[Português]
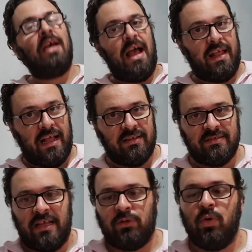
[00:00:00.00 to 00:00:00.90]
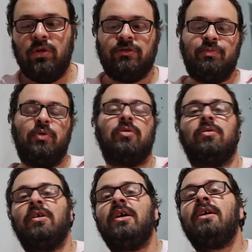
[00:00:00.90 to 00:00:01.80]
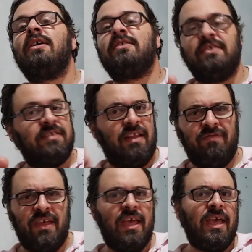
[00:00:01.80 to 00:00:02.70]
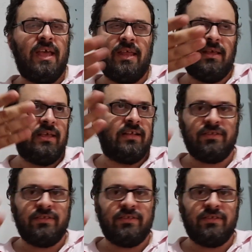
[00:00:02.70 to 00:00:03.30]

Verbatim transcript: Agradeço a todos por se inscreverem,